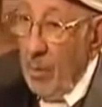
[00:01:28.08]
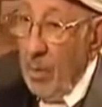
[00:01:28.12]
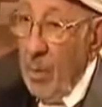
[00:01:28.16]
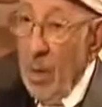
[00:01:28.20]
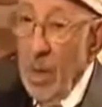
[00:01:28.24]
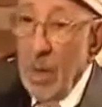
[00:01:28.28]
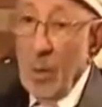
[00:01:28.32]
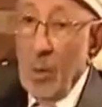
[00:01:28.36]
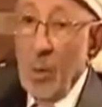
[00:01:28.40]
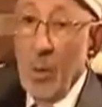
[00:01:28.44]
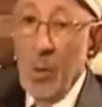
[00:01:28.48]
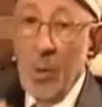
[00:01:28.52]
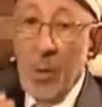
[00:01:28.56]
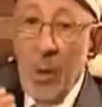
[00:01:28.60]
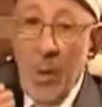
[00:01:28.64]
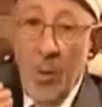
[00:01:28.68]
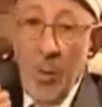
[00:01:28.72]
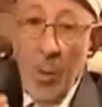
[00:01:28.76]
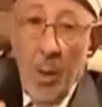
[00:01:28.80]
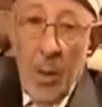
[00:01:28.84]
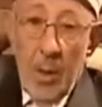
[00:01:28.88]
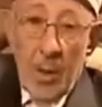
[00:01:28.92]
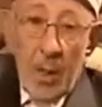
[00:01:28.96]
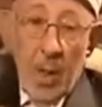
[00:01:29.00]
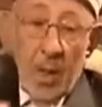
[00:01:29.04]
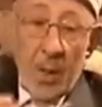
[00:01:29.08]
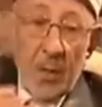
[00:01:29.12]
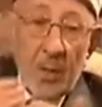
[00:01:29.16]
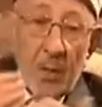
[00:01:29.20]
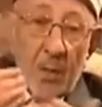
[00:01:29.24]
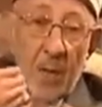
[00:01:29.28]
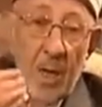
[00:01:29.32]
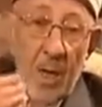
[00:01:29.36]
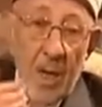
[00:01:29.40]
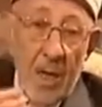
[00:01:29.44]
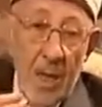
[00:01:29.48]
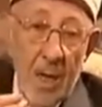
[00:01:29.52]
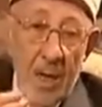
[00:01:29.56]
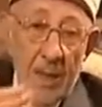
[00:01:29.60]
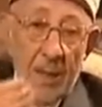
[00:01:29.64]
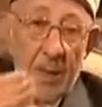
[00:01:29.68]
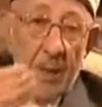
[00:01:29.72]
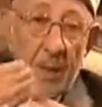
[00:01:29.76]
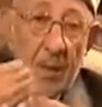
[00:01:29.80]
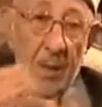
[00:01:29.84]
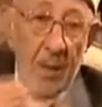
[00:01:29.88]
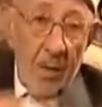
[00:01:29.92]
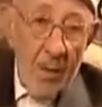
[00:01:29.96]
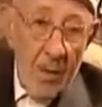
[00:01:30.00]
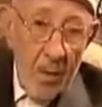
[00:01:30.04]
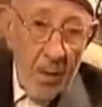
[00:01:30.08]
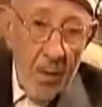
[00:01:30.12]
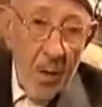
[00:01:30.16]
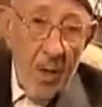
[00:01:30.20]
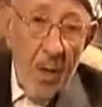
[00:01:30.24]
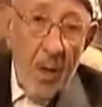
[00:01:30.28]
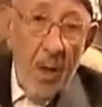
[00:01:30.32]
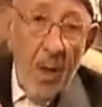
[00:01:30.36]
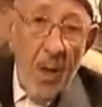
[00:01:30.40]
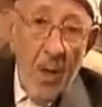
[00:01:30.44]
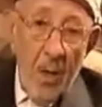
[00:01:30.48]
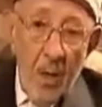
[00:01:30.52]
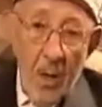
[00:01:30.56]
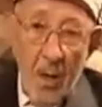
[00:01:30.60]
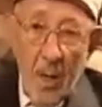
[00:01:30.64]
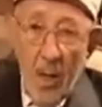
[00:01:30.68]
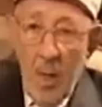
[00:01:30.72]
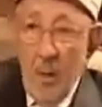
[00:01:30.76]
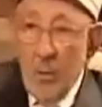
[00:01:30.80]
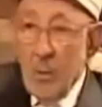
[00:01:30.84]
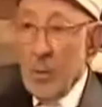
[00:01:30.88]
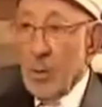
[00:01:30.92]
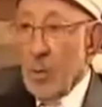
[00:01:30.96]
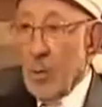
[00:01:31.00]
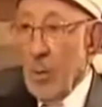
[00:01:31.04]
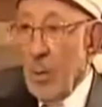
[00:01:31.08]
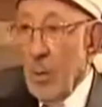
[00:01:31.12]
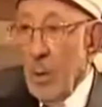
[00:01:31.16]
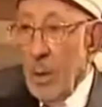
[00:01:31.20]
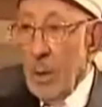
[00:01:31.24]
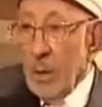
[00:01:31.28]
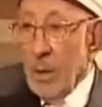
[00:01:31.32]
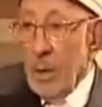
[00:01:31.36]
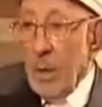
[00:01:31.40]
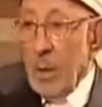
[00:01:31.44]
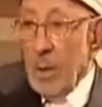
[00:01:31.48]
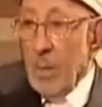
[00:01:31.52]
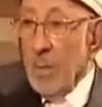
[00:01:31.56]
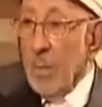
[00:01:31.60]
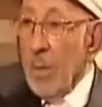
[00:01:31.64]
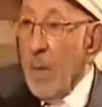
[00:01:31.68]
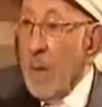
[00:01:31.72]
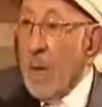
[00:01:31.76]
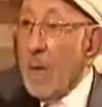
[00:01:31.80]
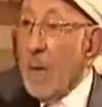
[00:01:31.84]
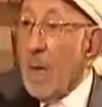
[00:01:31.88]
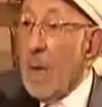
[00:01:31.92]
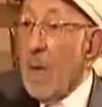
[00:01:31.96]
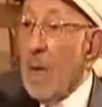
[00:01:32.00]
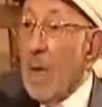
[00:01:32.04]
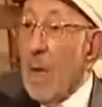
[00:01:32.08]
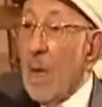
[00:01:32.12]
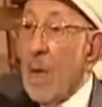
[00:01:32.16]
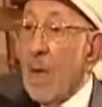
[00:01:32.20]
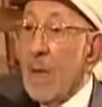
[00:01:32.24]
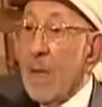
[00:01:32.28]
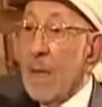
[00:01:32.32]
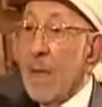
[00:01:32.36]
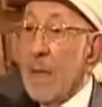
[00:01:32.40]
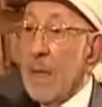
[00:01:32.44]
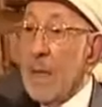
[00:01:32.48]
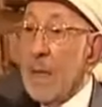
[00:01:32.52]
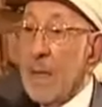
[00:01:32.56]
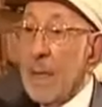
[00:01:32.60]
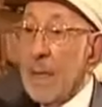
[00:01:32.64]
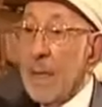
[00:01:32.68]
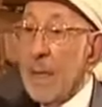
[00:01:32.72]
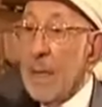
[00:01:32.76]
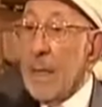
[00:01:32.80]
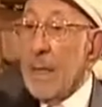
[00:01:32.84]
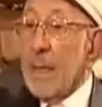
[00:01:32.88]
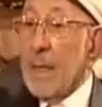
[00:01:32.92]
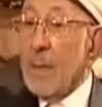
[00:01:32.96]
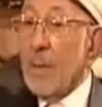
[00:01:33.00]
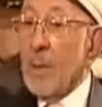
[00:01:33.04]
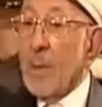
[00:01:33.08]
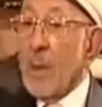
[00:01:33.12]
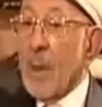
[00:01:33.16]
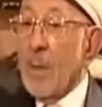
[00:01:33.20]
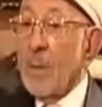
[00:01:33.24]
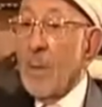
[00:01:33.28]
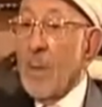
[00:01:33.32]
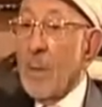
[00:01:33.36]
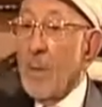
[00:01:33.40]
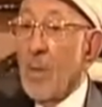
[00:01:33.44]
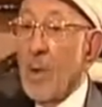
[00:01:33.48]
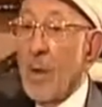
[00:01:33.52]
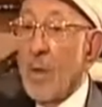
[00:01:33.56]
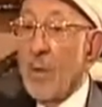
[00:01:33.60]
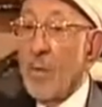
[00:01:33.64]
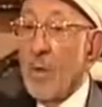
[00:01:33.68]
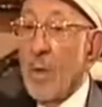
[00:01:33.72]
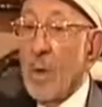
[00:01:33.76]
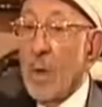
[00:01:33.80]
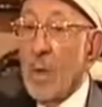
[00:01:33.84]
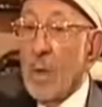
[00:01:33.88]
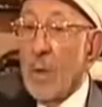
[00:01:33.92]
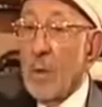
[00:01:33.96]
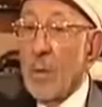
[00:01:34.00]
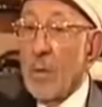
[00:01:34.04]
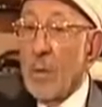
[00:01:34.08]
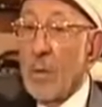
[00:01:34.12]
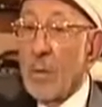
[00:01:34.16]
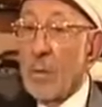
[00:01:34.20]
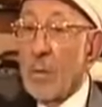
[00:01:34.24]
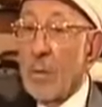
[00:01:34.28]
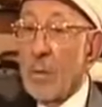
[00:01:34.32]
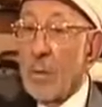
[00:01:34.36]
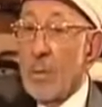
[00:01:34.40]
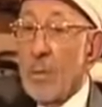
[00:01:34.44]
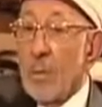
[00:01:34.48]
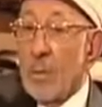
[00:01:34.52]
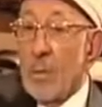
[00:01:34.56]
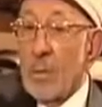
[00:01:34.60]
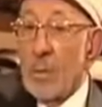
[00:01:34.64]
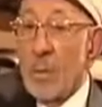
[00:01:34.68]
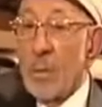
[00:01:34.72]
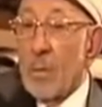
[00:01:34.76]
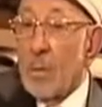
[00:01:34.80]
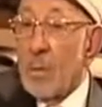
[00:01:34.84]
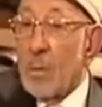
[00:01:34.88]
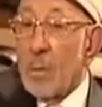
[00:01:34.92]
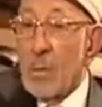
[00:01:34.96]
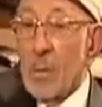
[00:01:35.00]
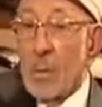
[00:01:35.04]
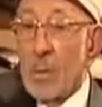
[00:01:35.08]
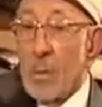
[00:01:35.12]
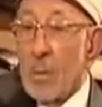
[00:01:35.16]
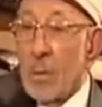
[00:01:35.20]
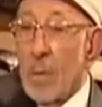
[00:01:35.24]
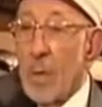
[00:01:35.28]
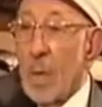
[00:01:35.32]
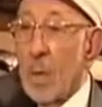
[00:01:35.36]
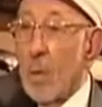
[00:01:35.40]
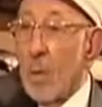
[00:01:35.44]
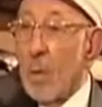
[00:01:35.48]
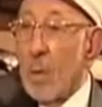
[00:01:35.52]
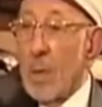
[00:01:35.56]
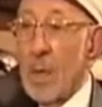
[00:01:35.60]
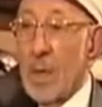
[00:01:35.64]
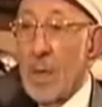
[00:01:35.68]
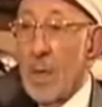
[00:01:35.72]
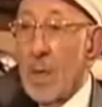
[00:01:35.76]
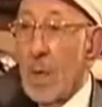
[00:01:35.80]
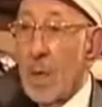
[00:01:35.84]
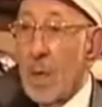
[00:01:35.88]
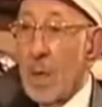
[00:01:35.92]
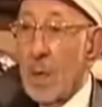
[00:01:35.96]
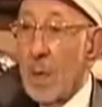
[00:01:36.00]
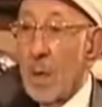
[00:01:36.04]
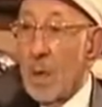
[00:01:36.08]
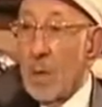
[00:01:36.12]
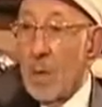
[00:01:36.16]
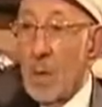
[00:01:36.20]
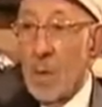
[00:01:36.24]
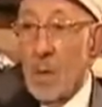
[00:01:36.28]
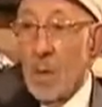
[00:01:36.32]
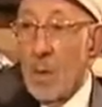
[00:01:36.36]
وأن يجيبوا عن الإشكالات أو الشبهات من قال إننا نكمم أفواههم ما قلنا ذلك